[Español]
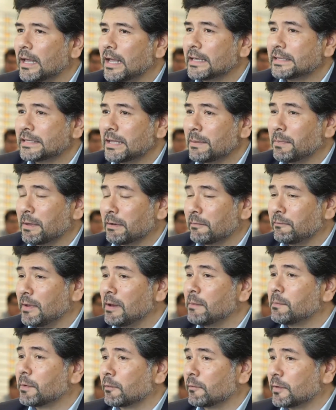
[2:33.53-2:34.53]
Este
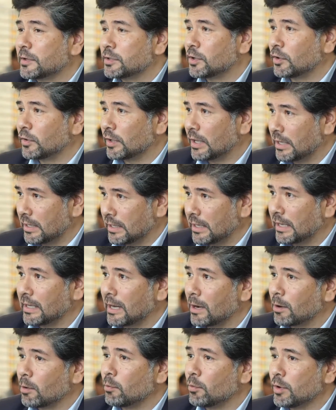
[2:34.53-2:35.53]
perfil profesional,
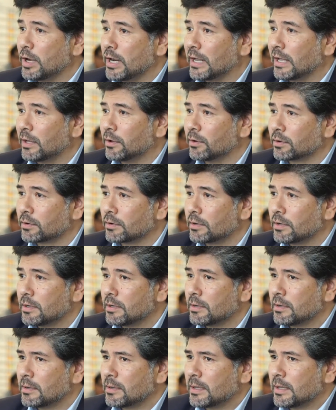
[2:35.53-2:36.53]
del comunicador,
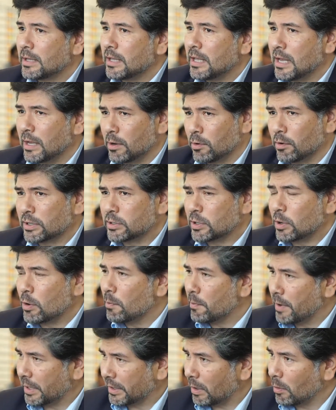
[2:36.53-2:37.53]
y creo que se
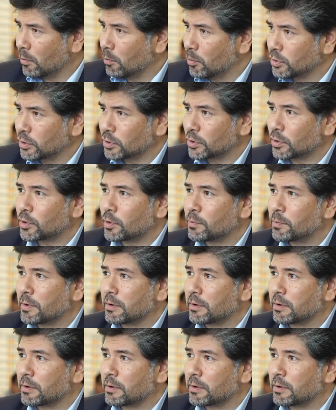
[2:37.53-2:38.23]
comparte con muchos otros